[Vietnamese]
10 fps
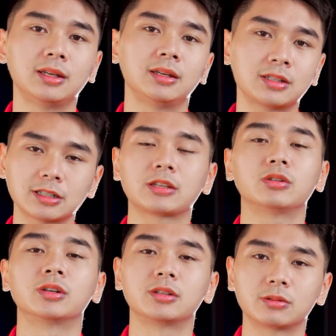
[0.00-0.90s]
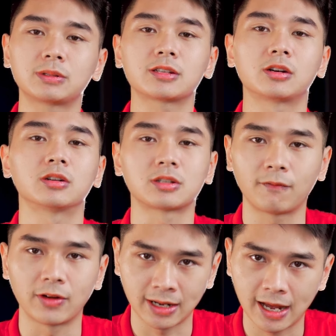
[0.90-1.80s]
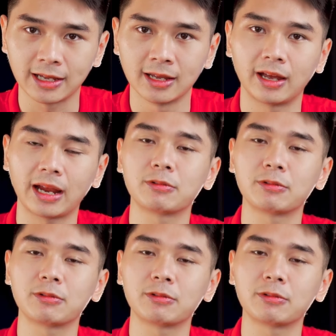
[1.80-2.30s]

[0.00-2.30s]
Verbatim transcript: thì chắc chắn rồi Chúng ta sẽ có trong phần 2 Anh